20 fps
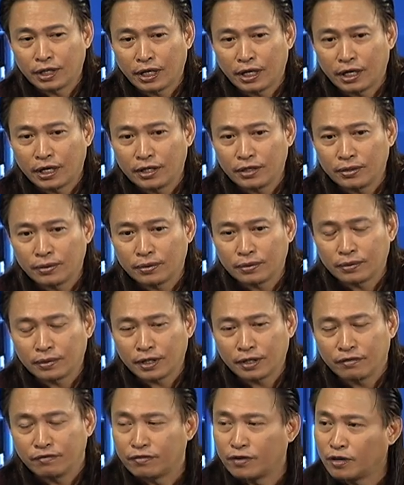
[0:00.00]
uh, yung
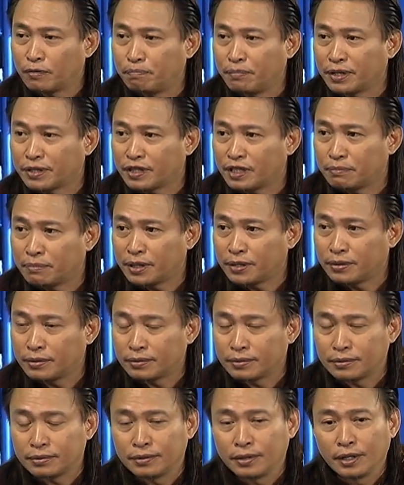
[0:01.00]
involvement naman
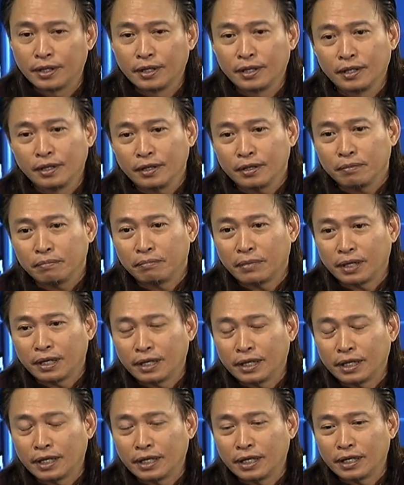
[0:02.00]
ng
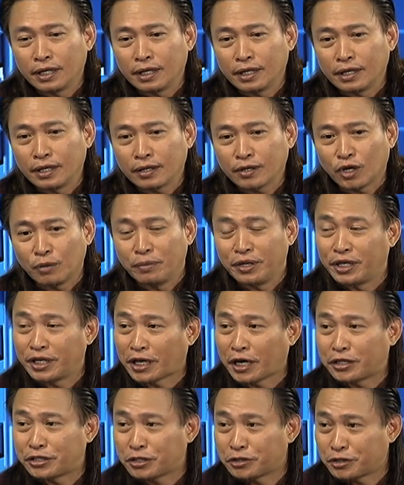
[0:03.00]
mga
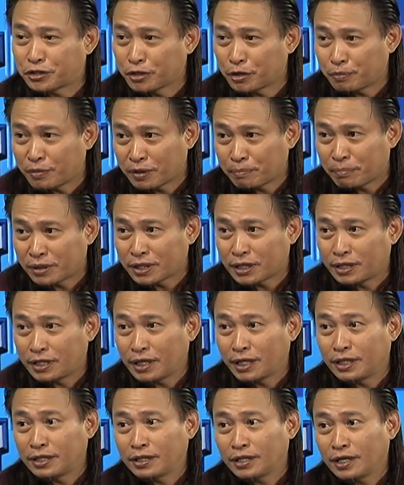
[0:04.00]
communications group ng
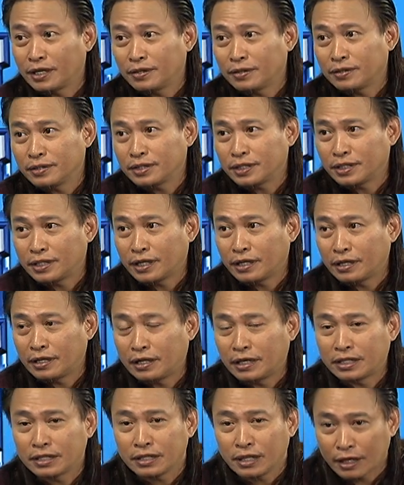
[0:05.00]
presidente, no, sina
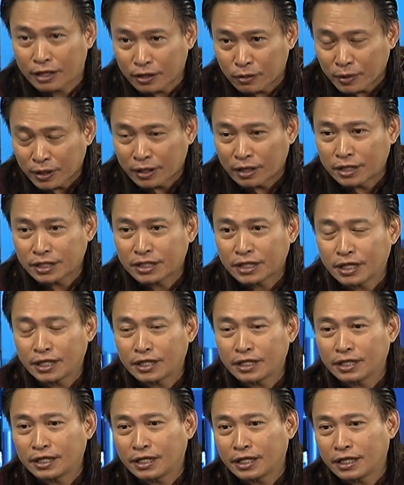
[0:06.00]
Lash Edwin
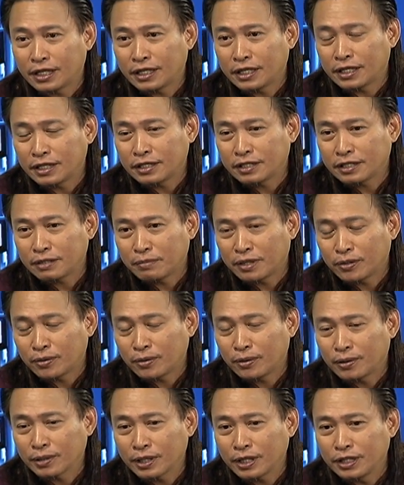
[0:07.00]
Lasherda, si
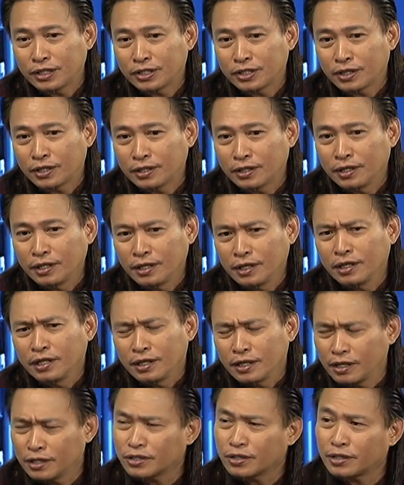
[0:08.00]
Manolo Quezon,
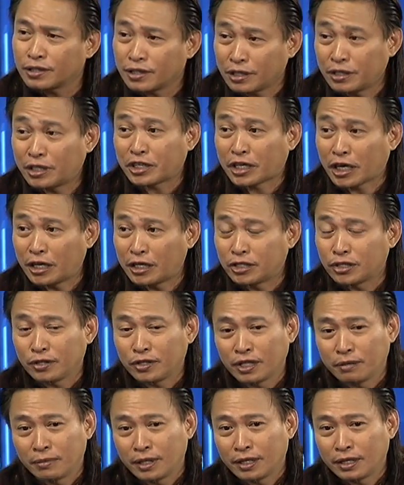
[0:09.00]
is an indication
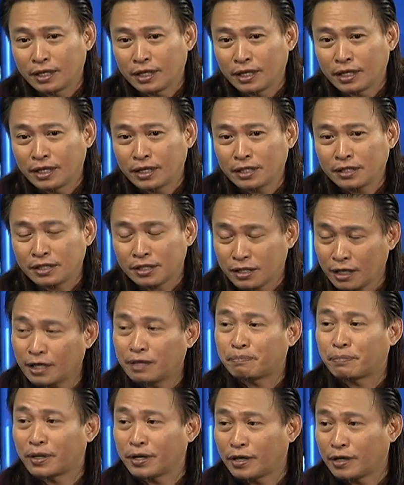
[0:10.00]
naman na it's still
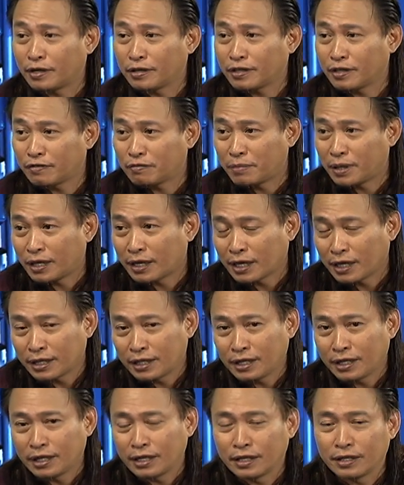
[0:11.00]
a priority of
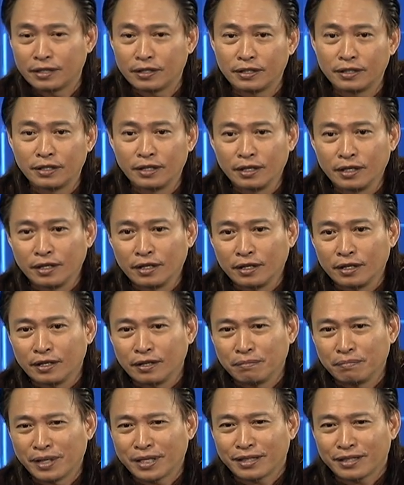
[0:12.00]
Malacanang. No?
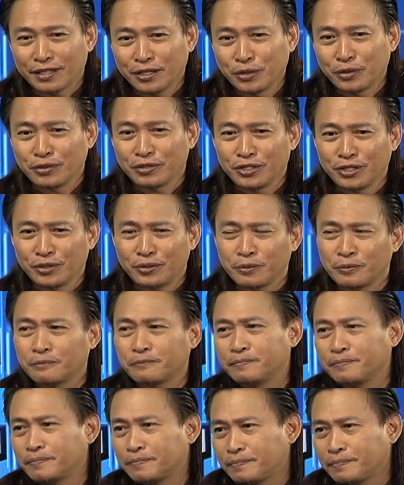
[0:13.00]
But yung... You, yung, you, you,